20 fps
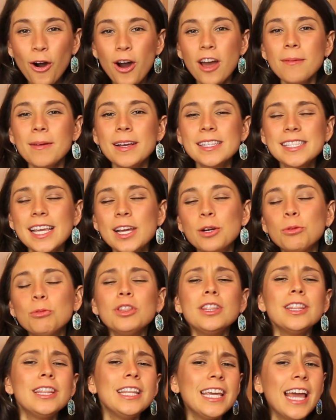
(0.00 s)
Hoy va a ser
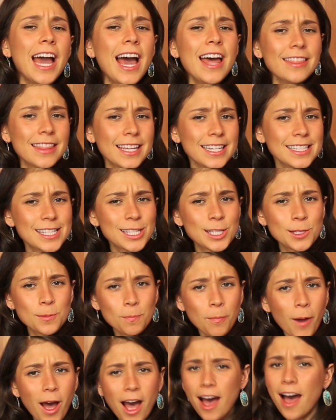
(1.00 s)
un día de
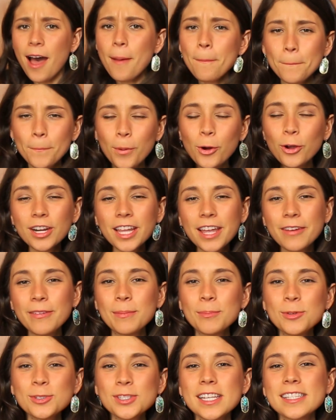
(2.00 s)
spa porque
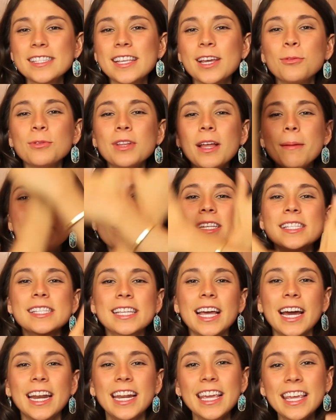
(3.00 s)
vamos a hacer una
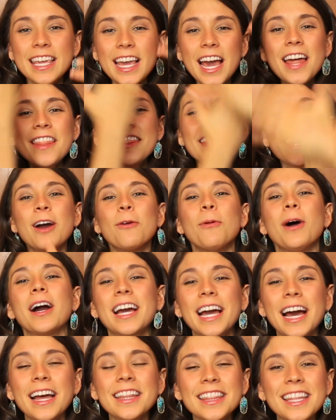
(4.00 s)
mascarilla de
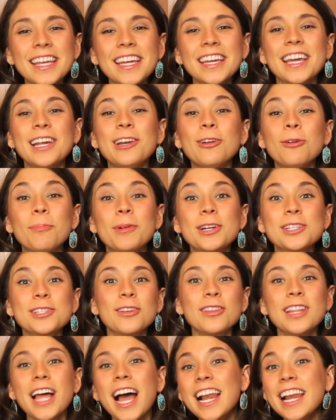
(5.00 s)
aguacate que en lo
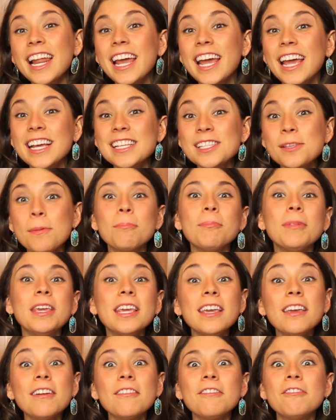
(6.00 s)
personal es mi